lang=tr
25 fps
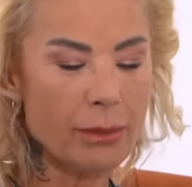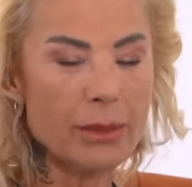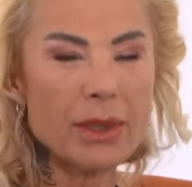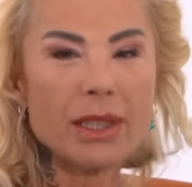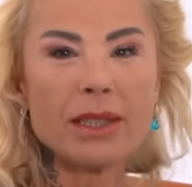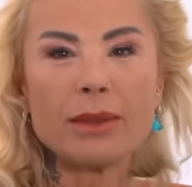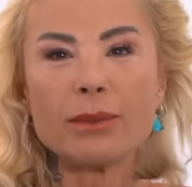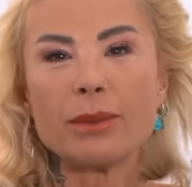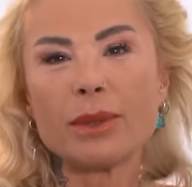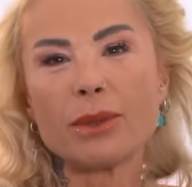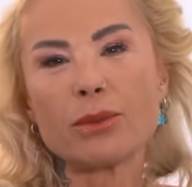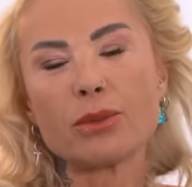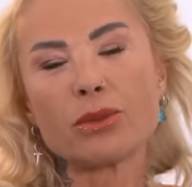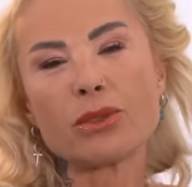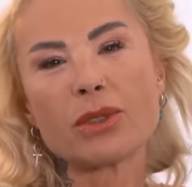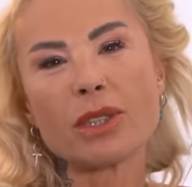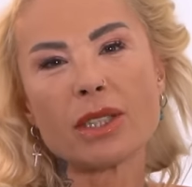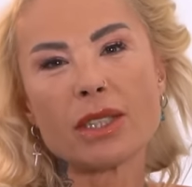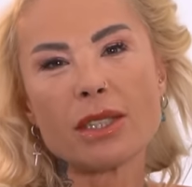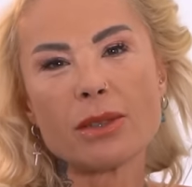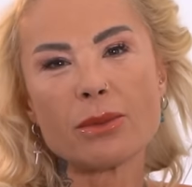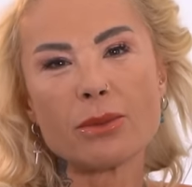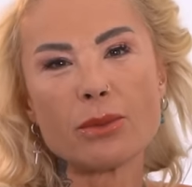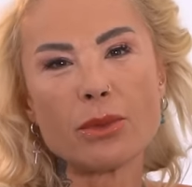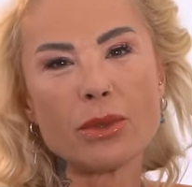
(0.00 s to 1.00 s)
Benim de bu
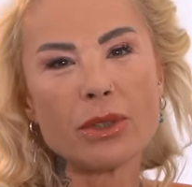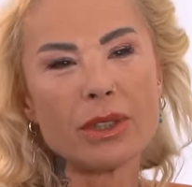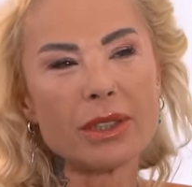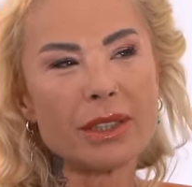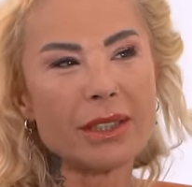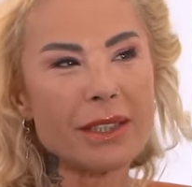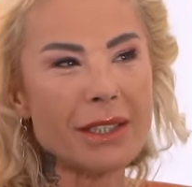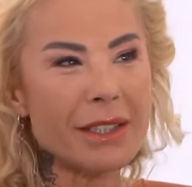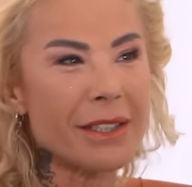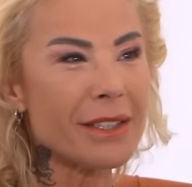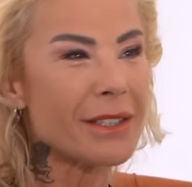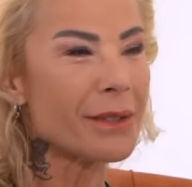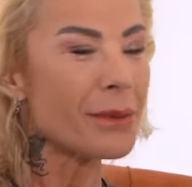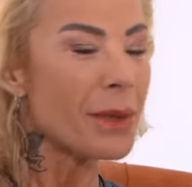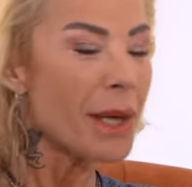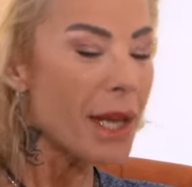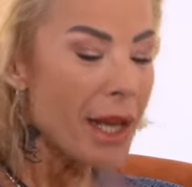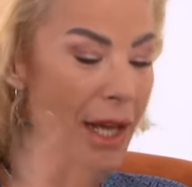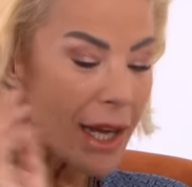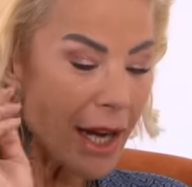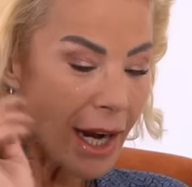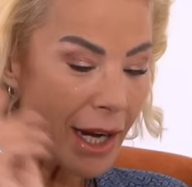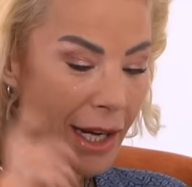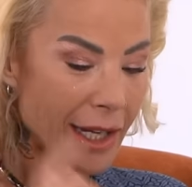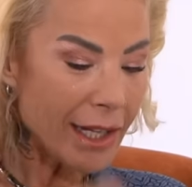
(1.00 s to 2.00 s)
saçım boyalık iyice
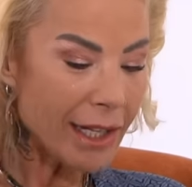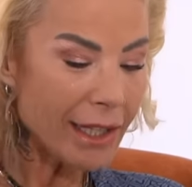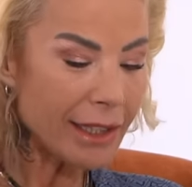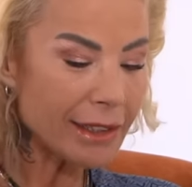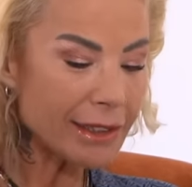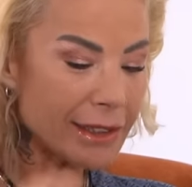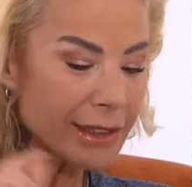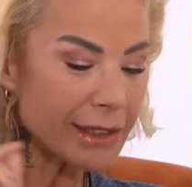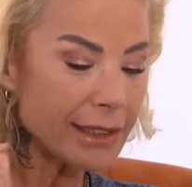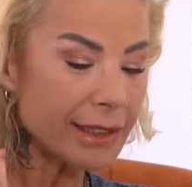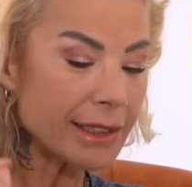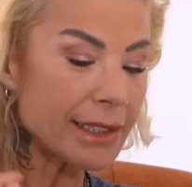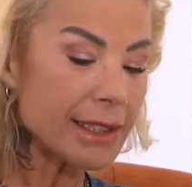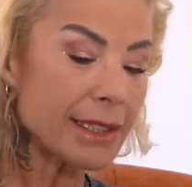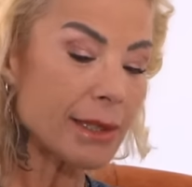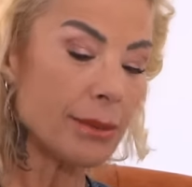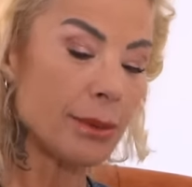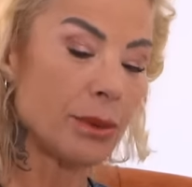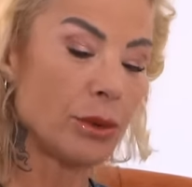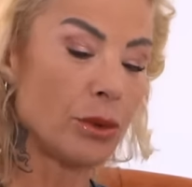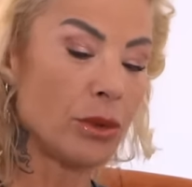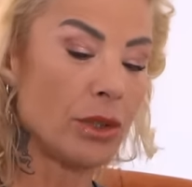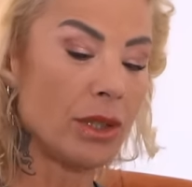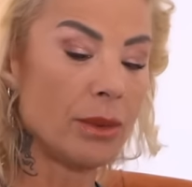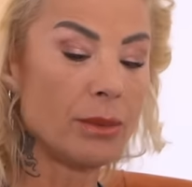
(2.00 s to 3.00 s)
hayatın nasıl
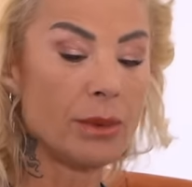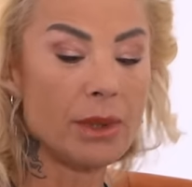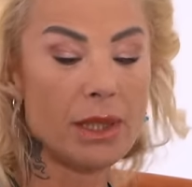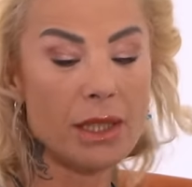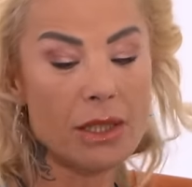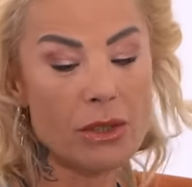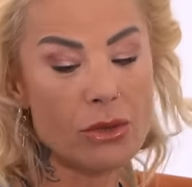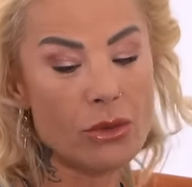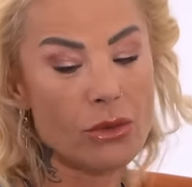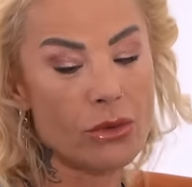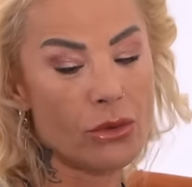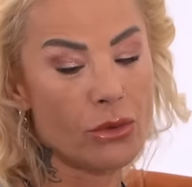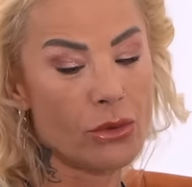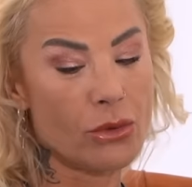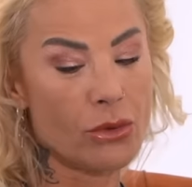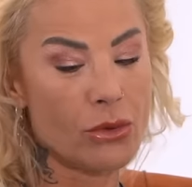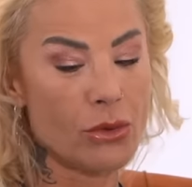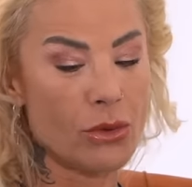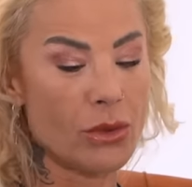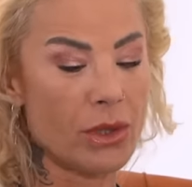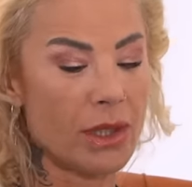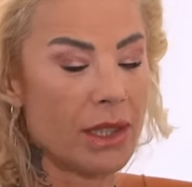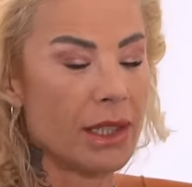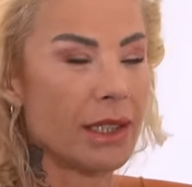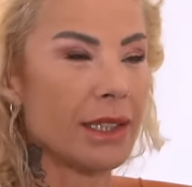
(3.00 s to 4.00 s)
bir dönemini yaşıyorsun
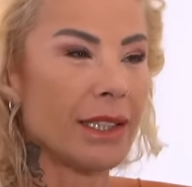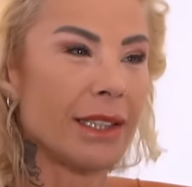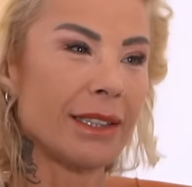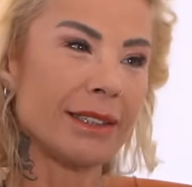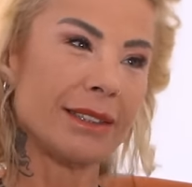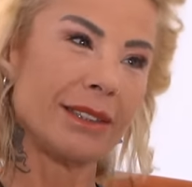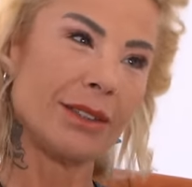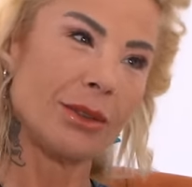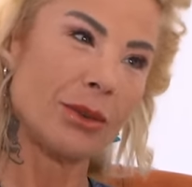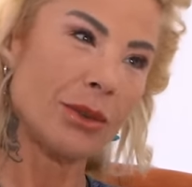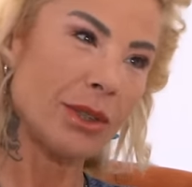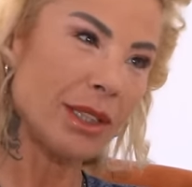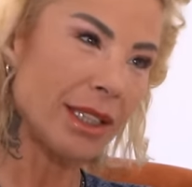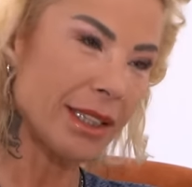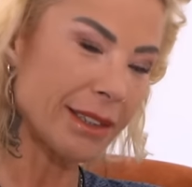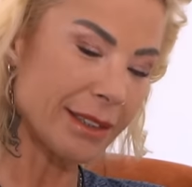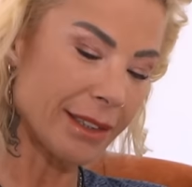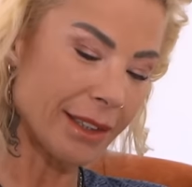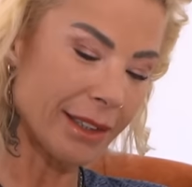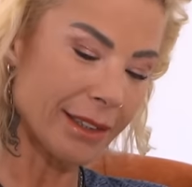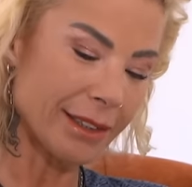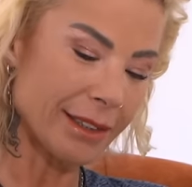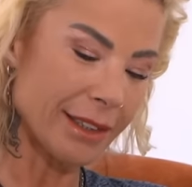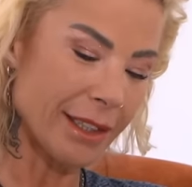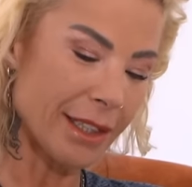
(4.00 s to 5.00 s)
şu aralar diye o kadar
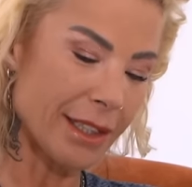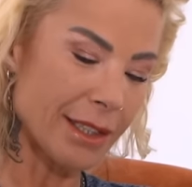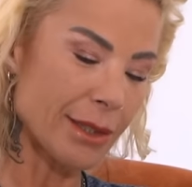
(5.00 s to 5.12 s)
tatlı